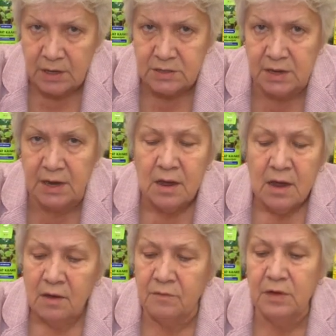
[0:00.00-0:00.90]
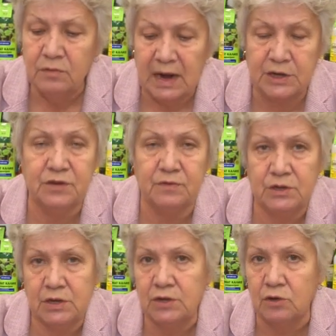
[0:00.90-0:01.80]
Если вы
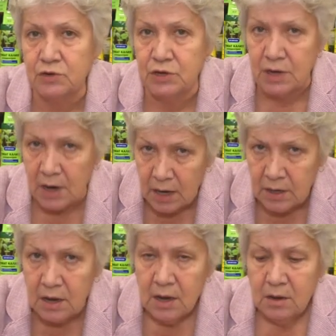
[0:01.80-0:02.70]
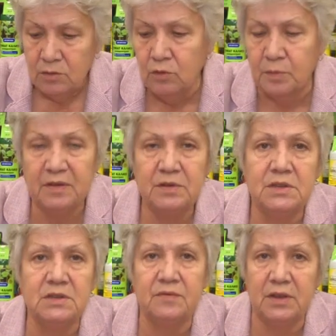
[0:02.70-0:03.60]
выращиваете это очень рано, ну,
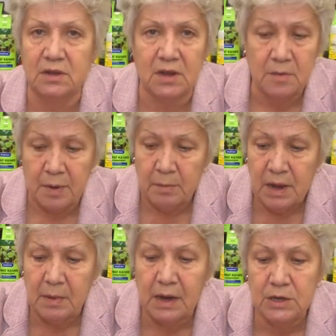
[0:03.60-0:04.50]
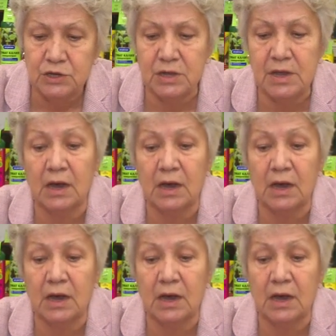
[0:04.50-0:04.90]
провести свет – это не проблема, конечно.